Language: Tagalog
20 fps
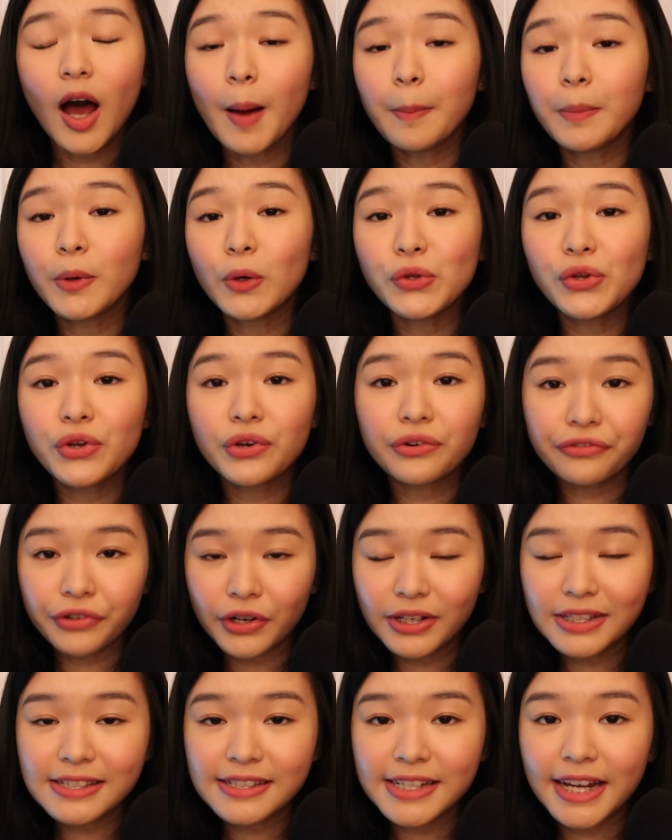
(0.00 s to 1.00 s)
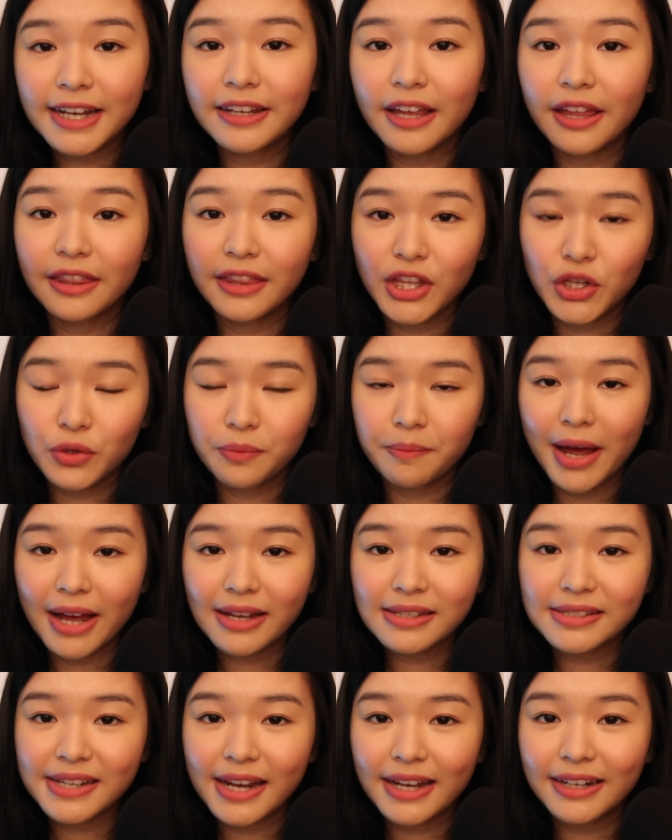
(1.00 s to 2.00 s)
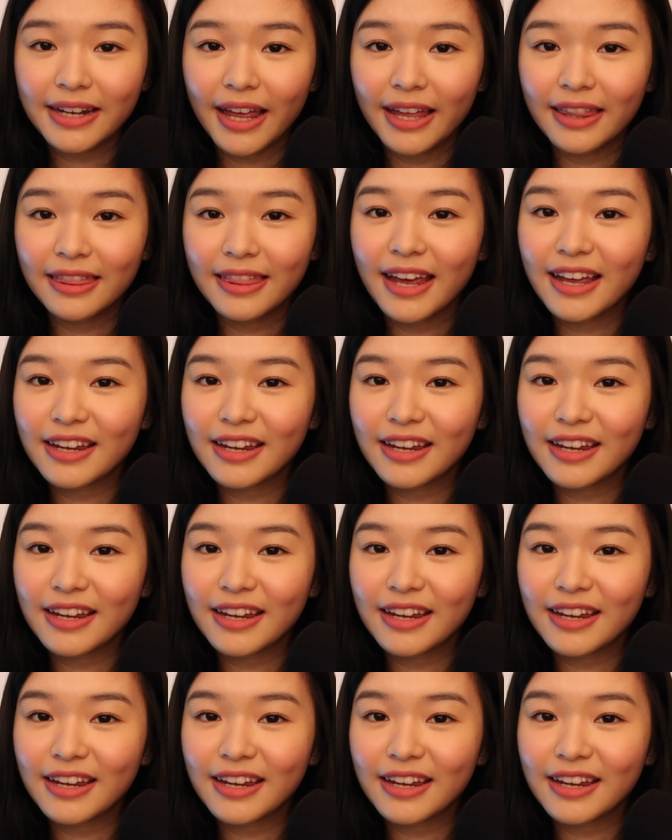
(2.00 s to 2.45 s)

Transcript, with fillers: Upload nyo yung front side and then yung back side and